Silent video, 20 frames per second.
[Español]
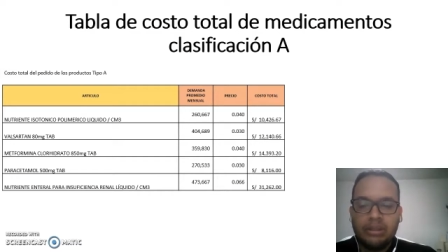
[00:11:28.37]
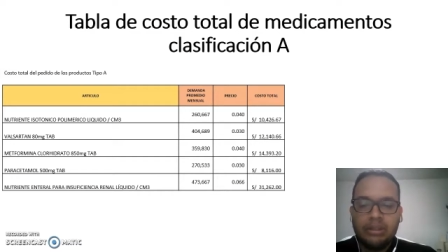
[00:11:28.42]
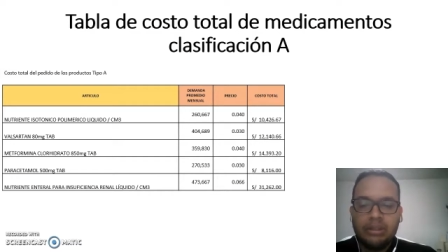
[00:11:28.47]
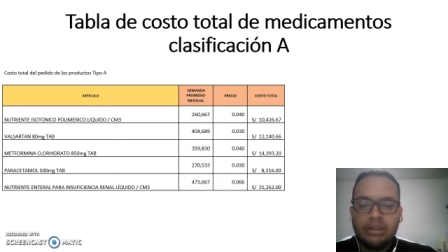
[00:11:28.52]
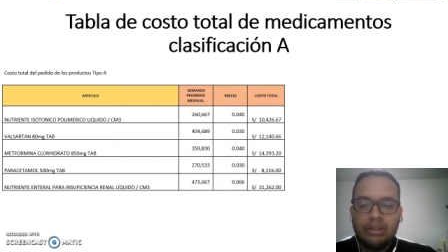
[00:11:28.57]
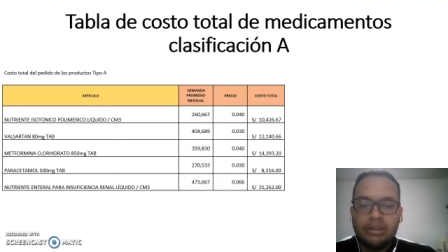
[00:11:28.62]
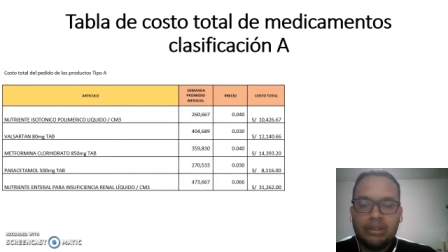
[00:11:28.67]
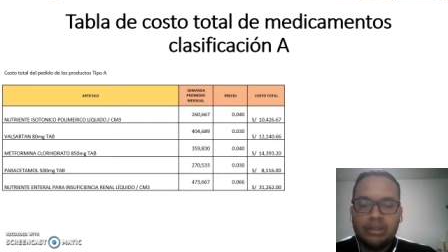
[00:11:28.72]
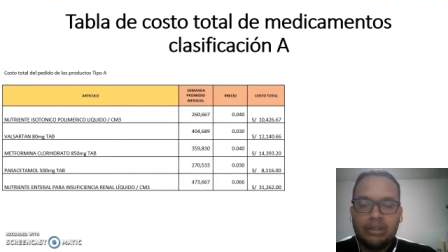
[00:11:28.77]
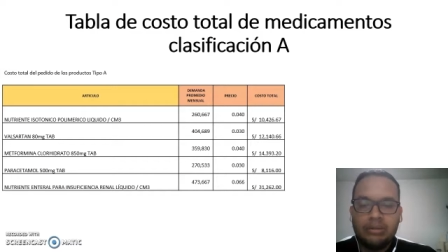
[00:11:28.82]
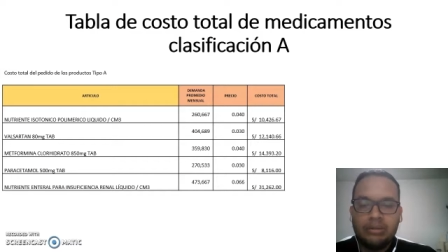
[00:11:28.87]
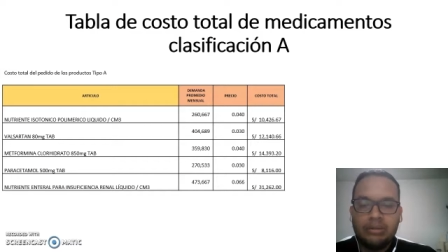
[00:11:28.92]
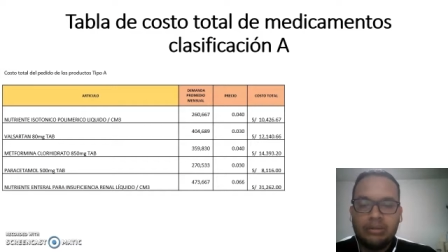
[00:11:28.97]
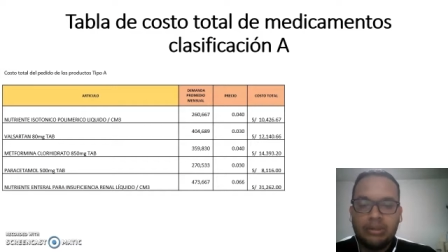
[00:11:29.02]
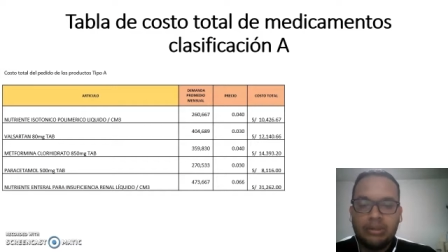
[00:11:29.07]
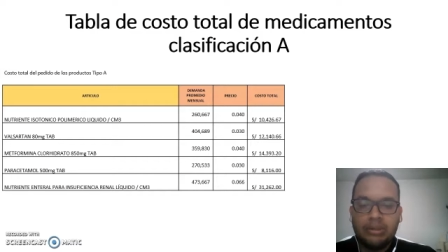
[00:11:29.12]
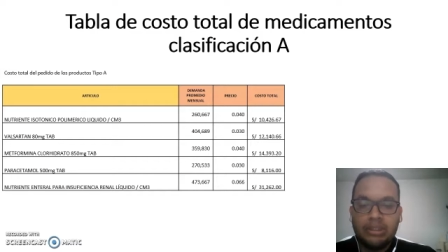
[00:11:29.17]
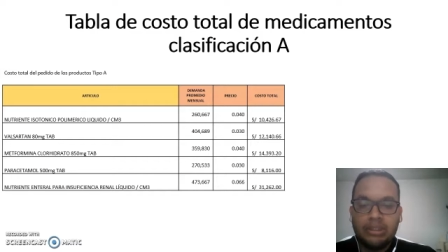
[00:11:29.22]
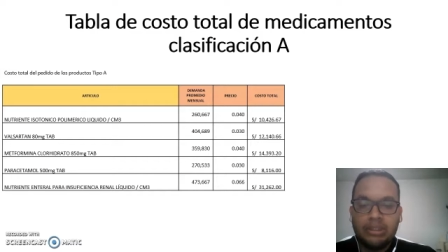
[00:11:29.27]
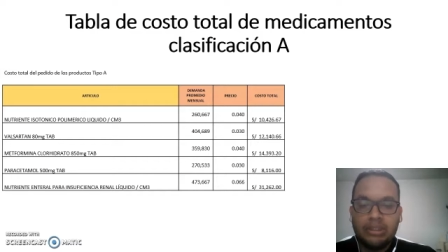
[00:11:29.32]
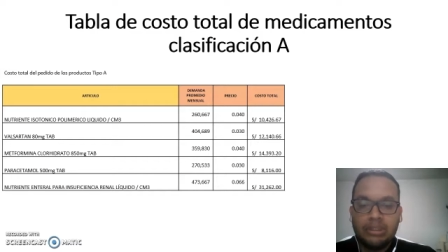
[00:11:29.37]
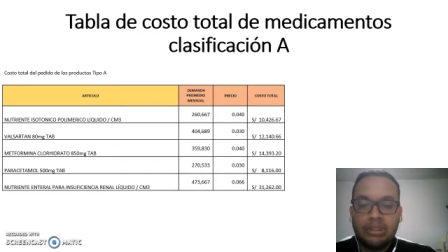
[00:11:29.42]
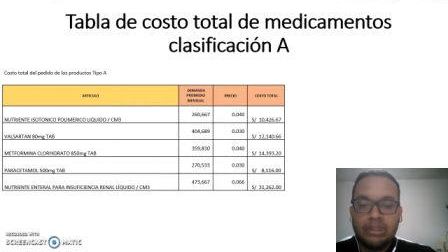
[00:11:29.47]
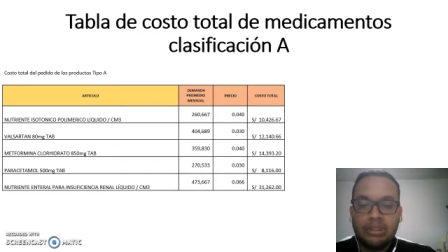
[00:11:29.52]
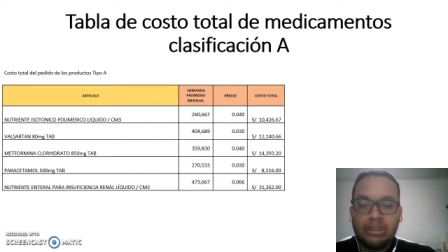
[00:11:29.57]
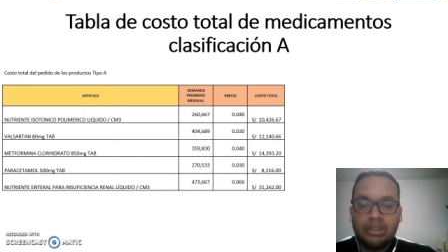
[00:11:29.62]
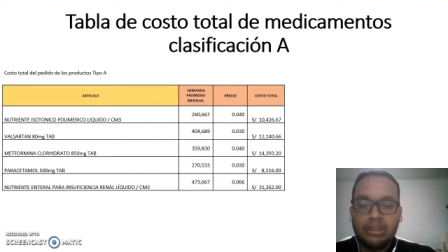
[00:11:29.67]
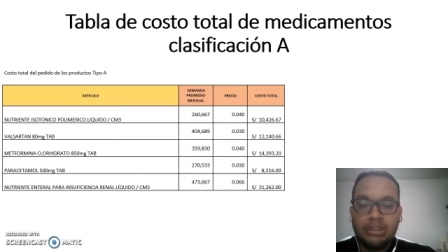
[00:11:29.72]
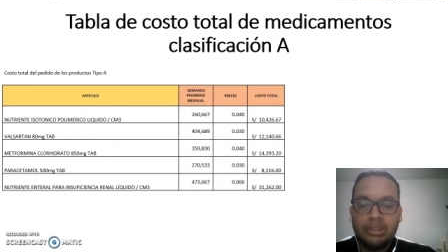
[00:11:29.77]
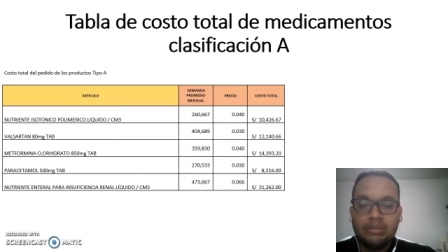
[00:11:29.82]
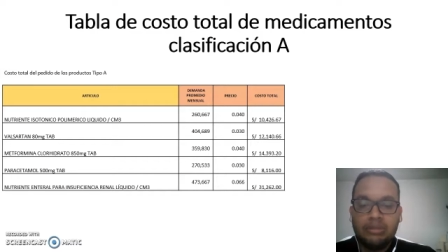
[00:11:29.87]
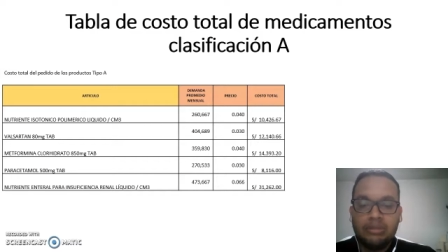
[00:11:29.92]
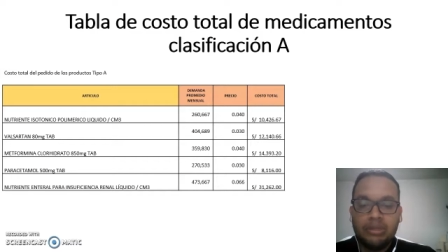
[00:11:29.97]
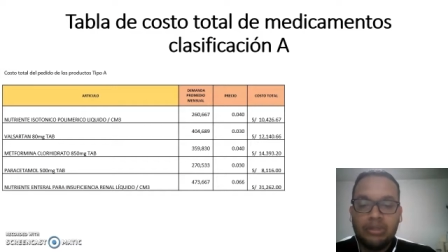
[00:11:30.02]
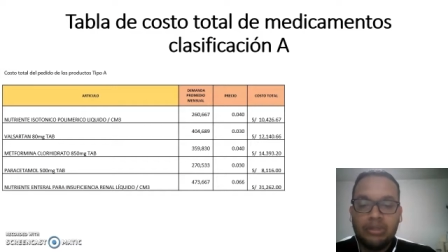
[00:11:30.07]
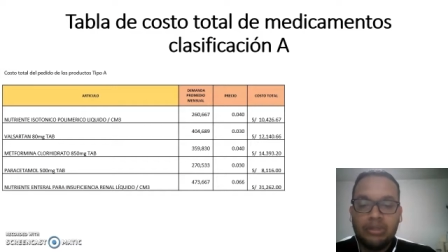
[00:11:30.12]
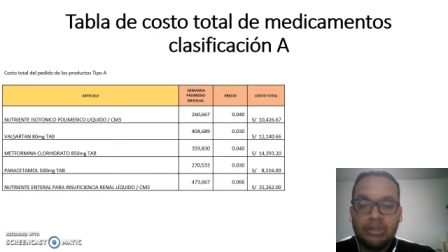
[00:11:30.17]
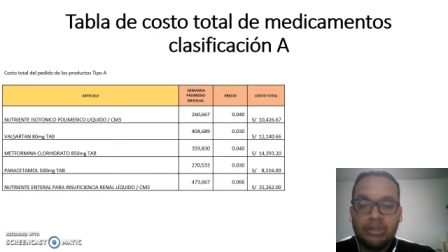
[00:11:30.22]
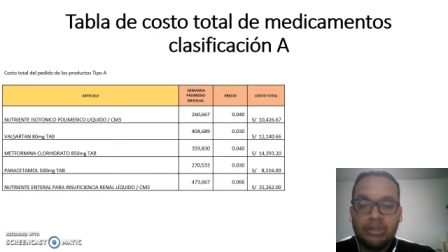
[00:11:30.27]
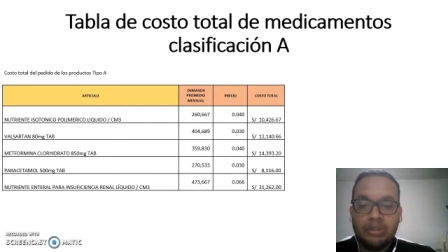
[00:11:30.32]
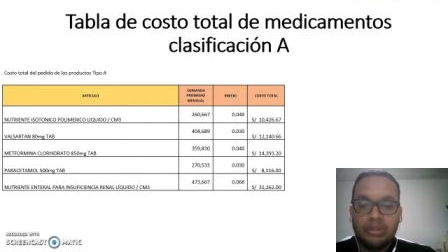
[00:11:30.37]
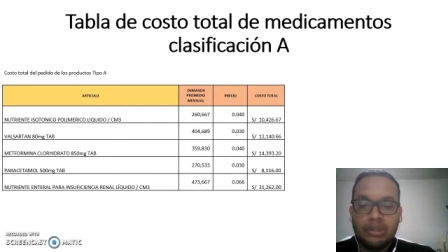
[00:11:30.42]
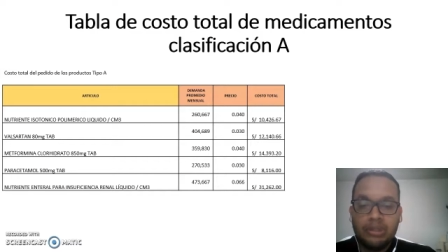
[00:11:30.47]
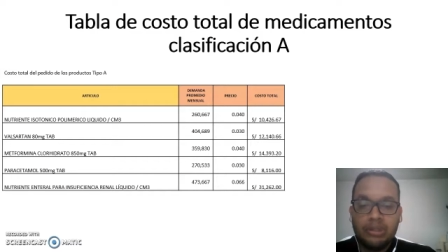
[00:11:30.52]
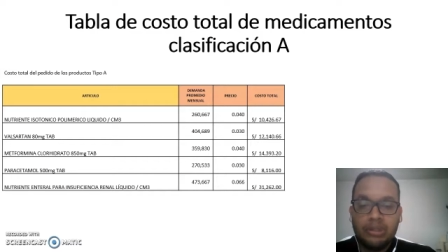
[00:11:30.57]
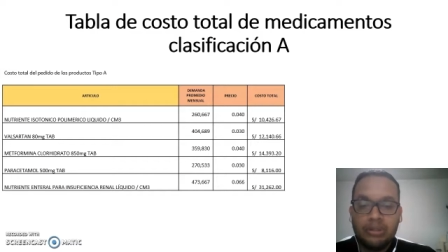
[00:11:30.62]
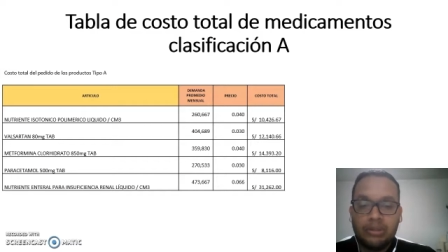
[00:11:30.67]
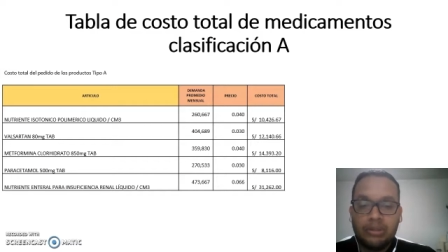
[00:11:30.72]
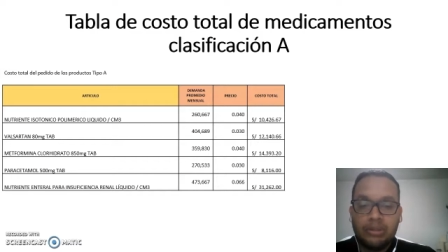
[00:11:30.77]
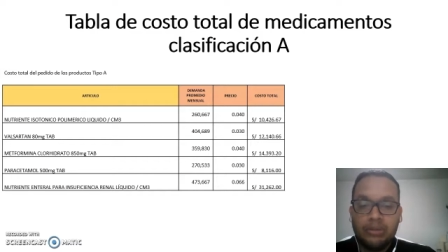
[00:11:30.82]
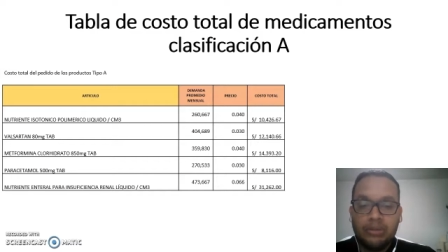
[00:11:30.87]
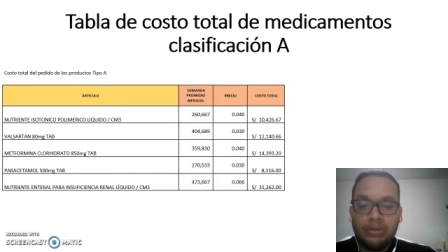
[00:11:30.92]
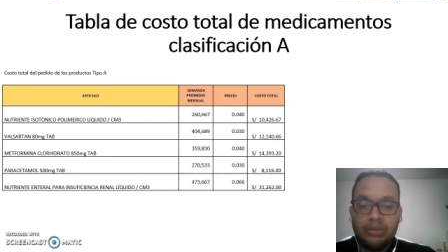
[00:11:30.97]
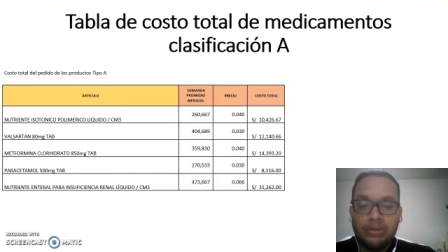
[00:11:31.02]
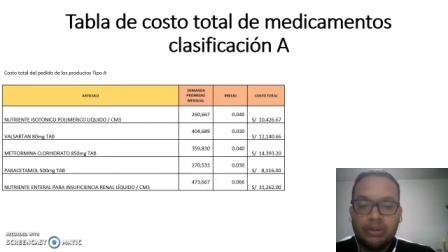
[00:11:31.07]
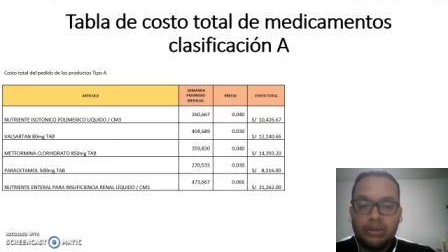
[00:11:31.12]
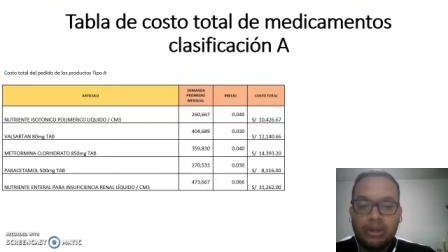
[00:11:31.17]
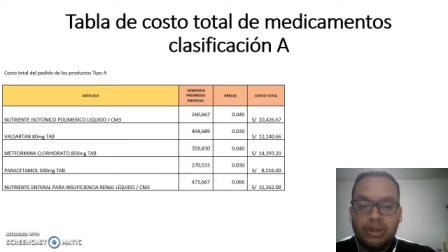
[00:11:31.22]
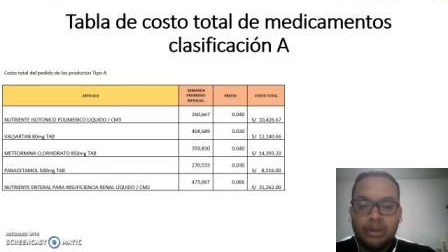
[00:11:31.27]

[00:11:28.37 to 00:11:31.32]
líquido que bueno, sale 31.262, bueno,